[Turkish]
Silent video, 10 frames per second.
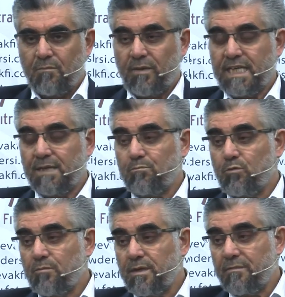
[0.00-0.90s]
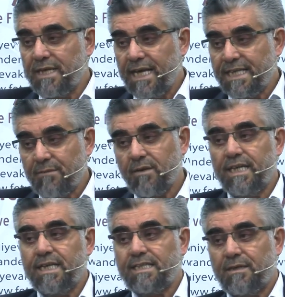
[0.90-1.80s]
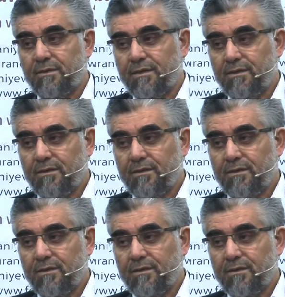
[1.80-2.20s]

Peki bu mim lehte mi, aleyhte mi?